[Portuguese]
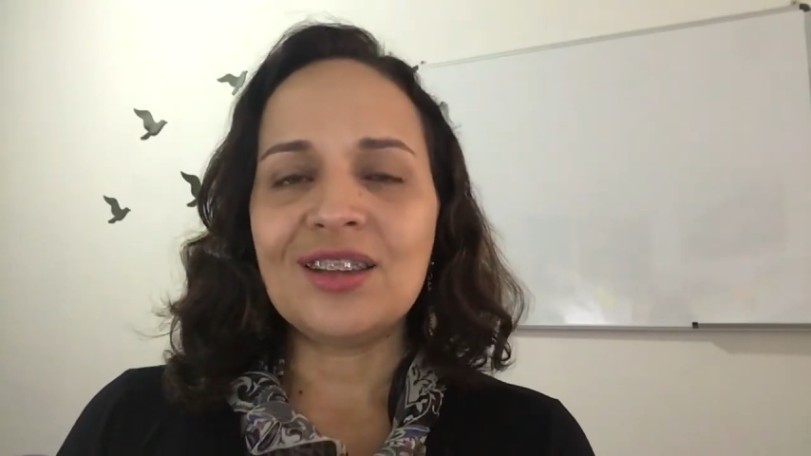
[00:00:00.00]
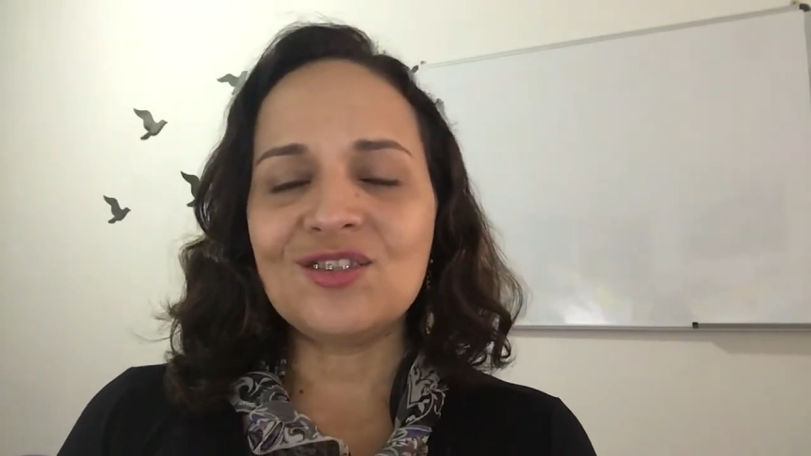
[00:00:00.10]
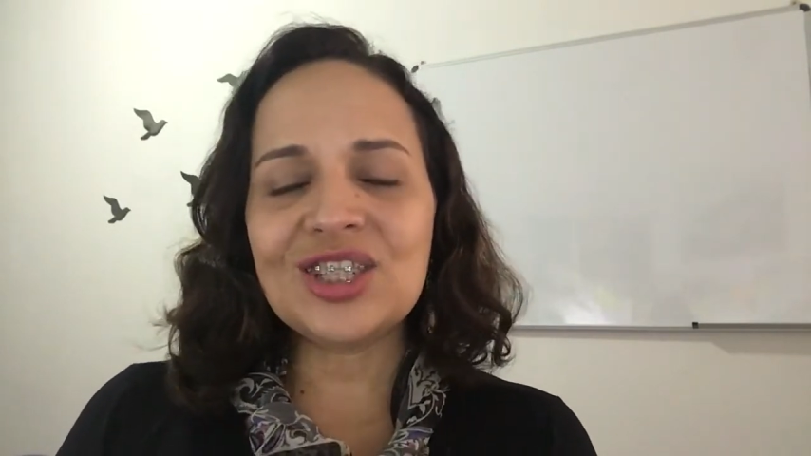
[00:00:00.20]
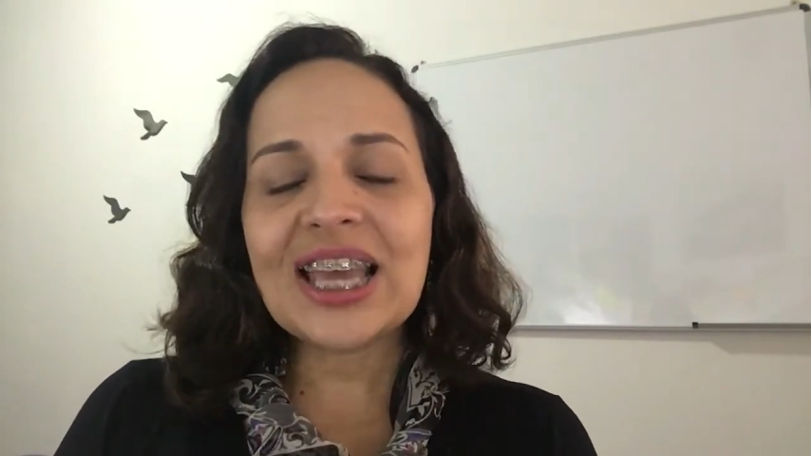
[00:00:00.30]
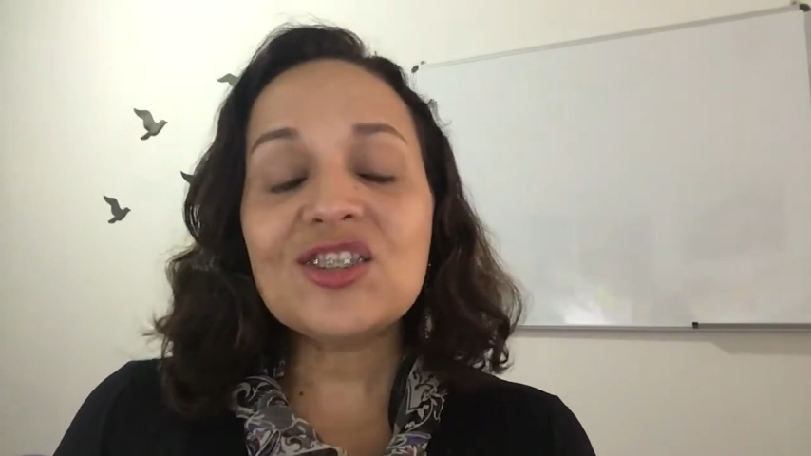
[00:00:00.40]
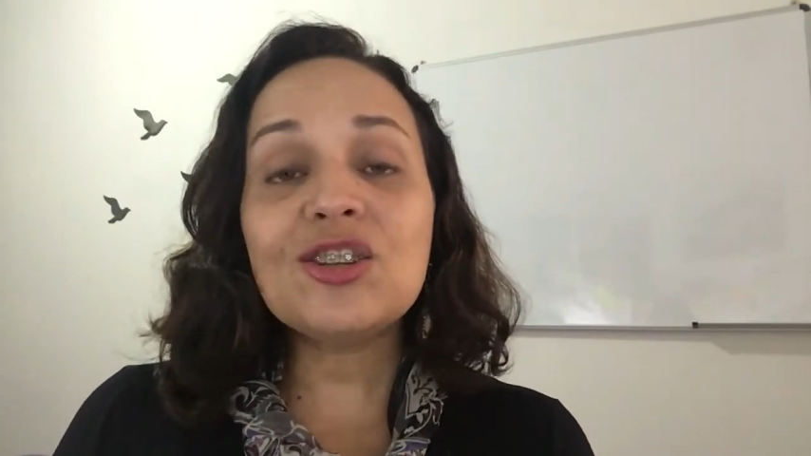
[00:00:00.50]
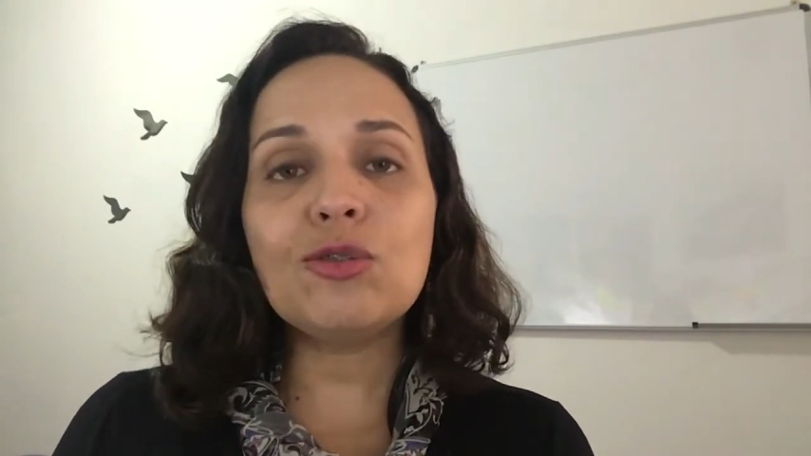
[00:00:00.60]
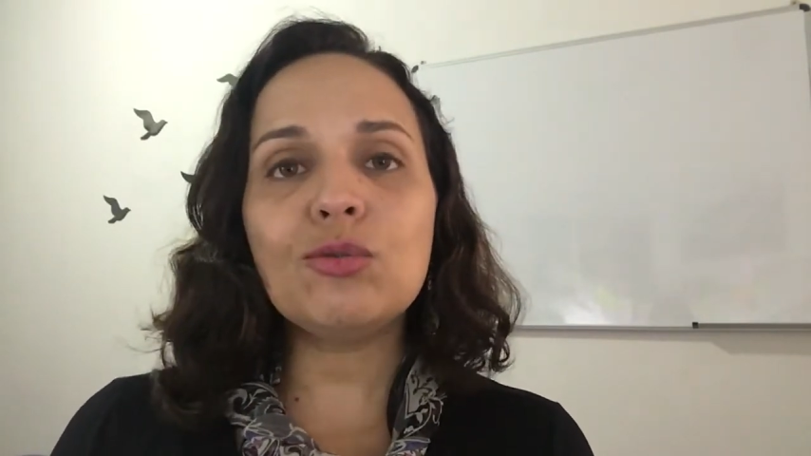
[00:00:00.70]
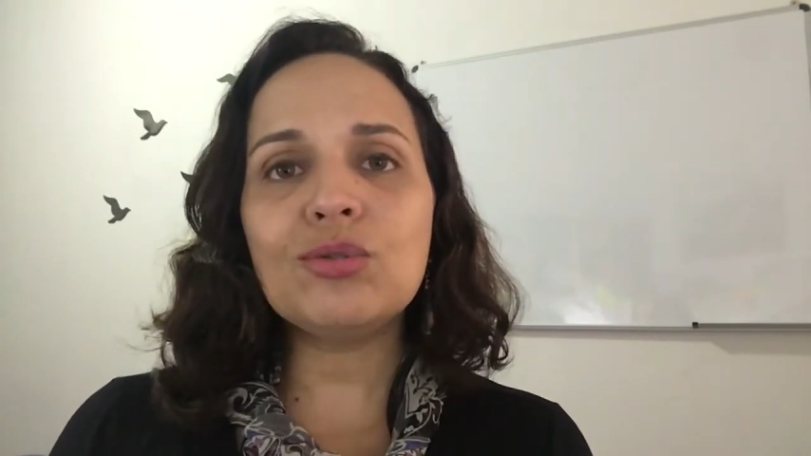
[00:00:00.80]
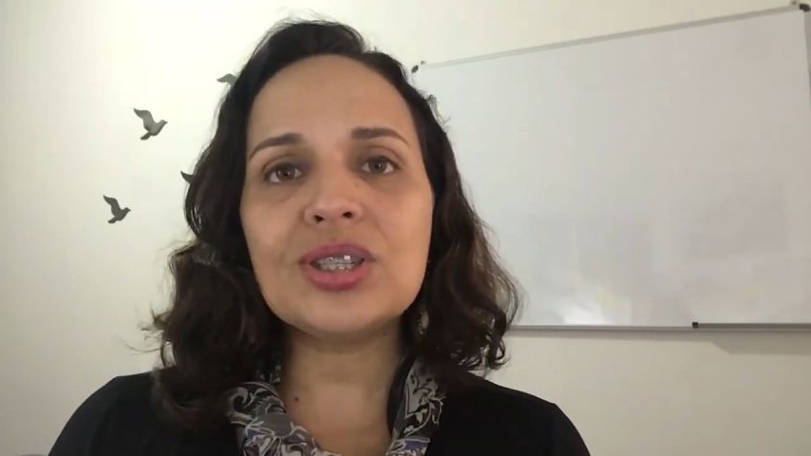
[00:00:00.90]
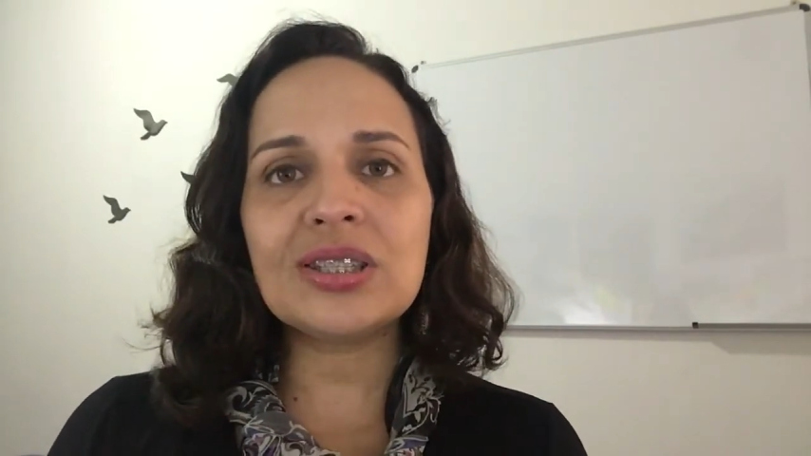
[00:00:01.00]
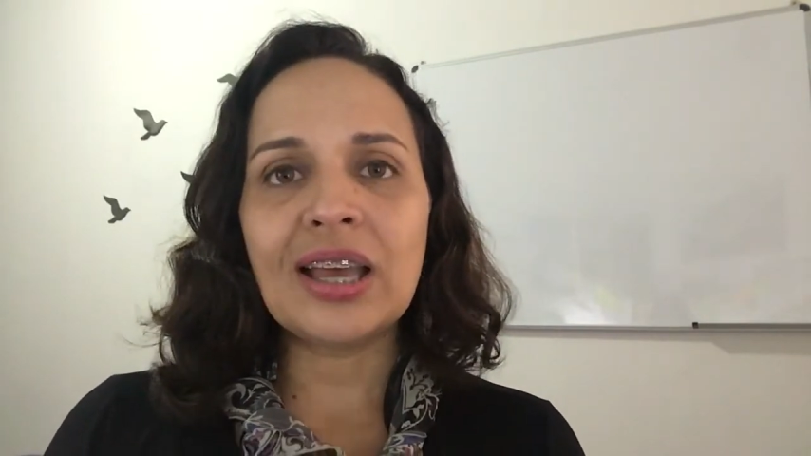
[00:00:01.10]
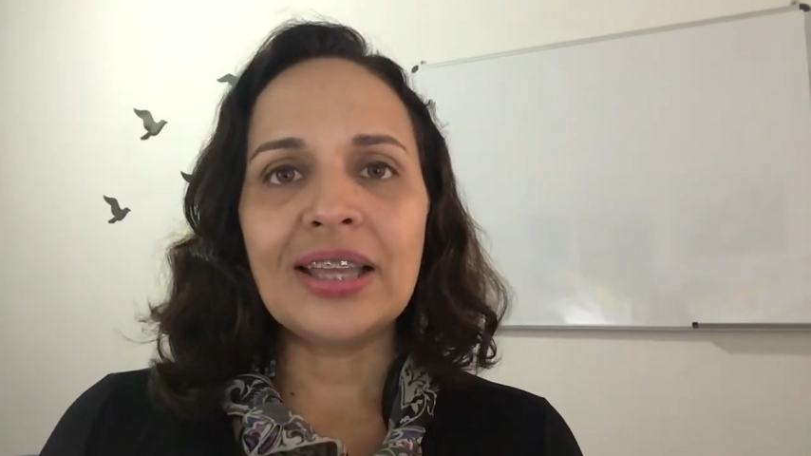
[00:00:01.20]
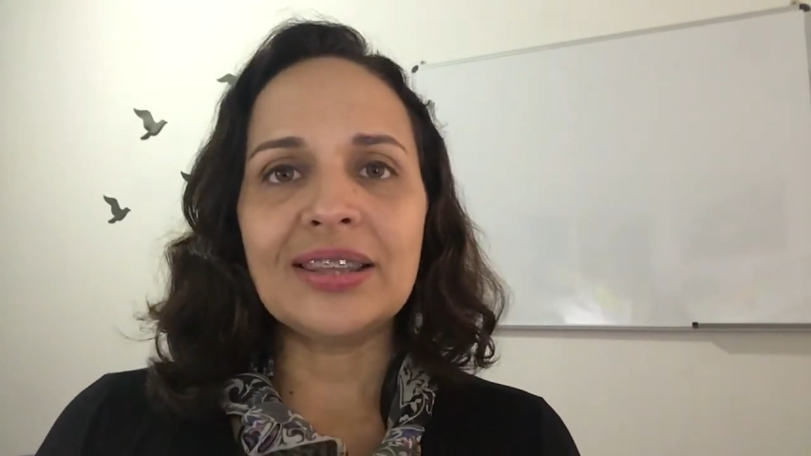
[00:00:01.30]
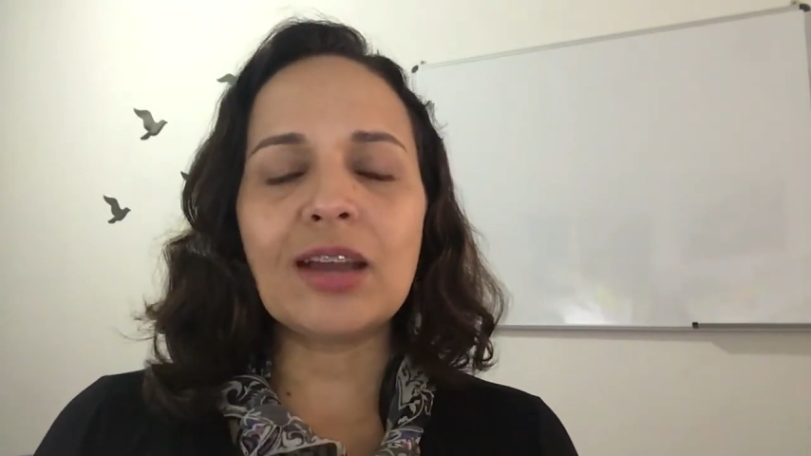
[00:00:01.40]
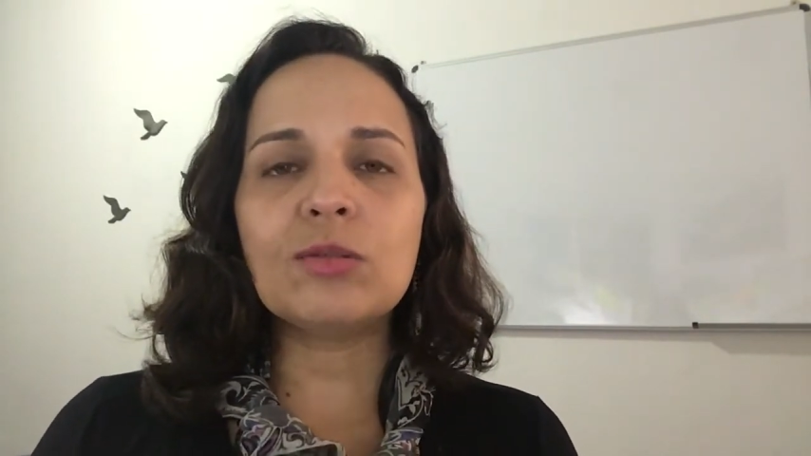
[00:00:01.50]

de atitudes, né?